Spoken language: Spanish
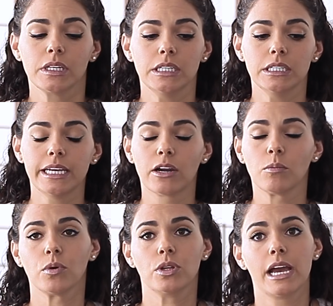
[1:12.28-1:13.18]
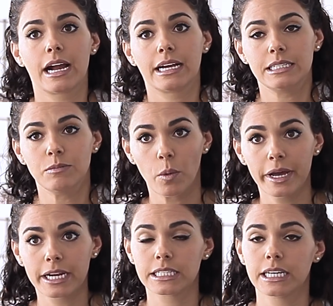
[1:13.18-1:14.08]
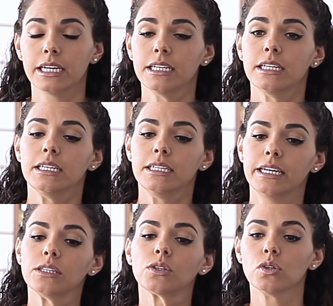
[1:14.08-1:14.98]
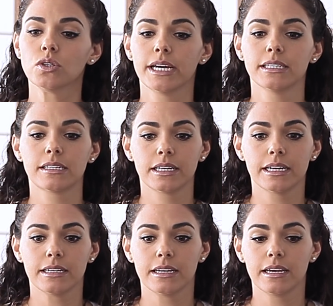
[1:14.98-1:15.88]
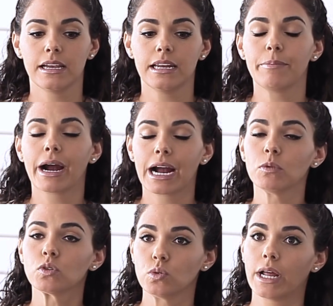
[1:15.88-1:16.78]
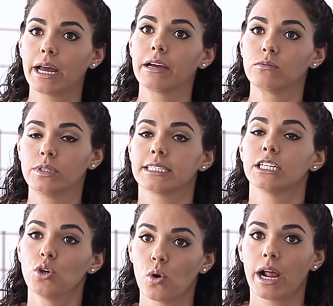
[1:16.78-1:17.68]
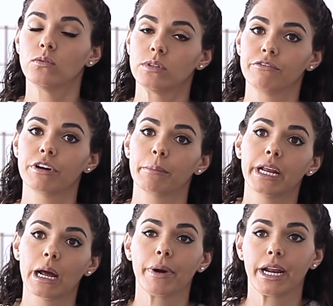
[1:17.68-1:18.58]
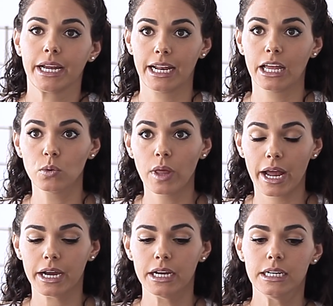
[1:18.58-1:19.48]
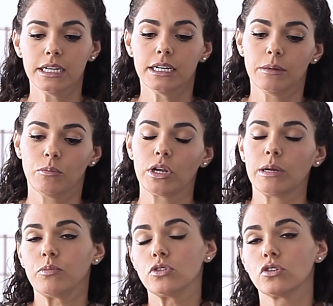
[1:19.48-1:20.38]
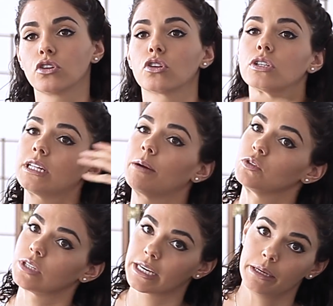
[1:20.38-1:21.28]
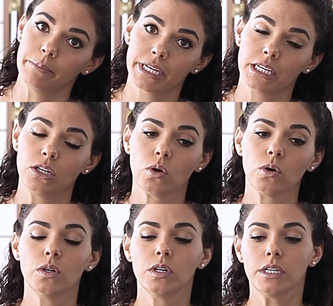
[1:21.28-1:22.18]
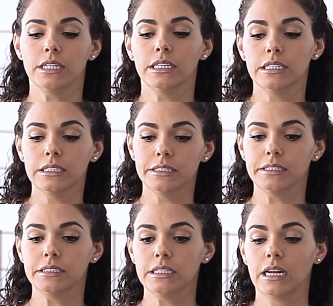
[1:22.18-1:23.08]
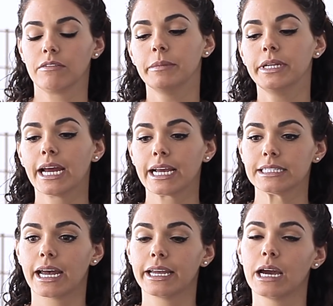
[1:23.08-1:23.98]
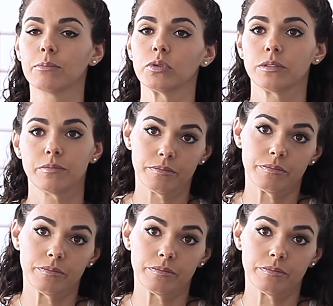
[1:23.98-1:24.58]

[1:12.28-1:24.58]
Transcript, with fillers: y ya no podía casi moverse y entonces eh, le pagamos una, señora, una enfermera para que la ayudara porque pues nosotros estamos aquí en México y, y la familia que está allá pues